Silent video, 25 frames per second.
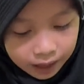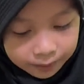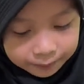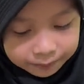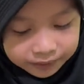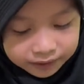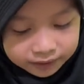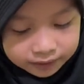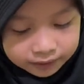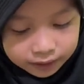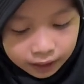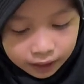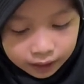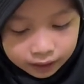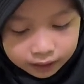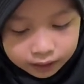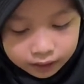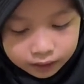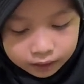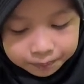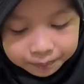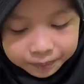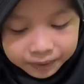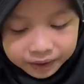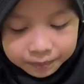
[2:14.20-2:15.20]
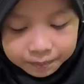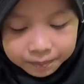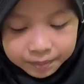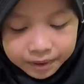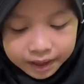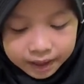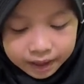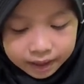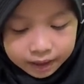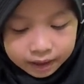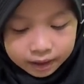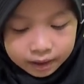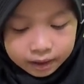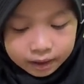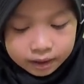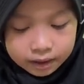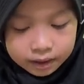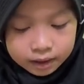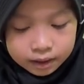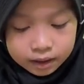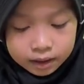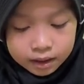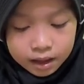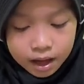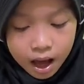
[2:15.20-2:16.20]
abit sakit bibir
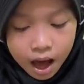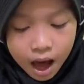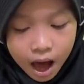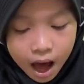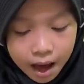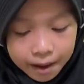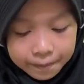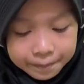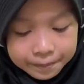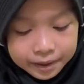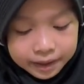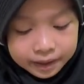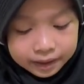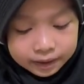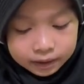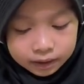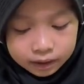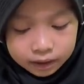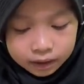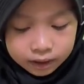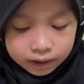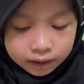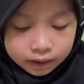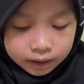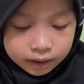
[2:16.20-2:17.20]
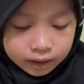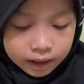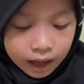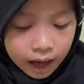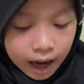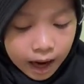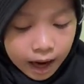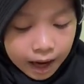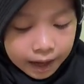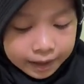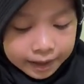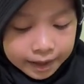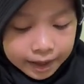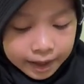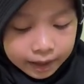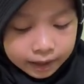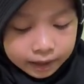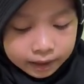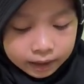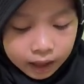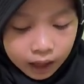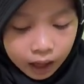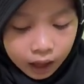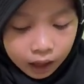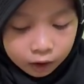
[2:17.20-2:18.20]
abit ada
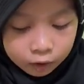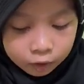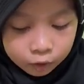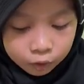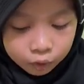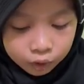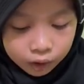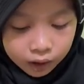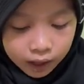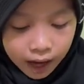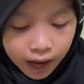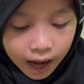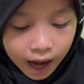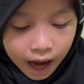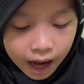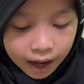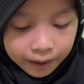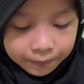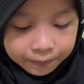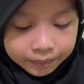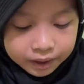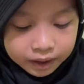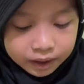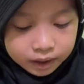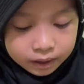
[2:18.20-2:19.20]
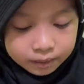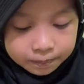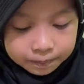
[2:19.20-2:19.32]
yang luka Abid